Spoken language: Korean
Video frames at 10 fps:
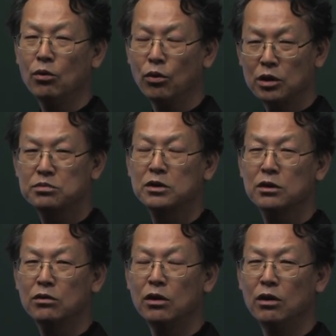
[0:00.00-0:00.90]

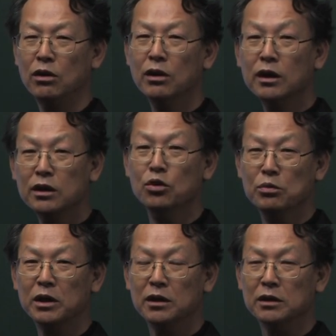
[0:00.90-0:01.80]
고립시키고
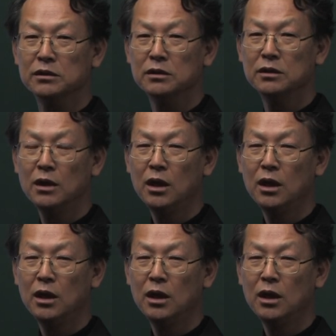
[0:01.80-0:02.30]
어려우면은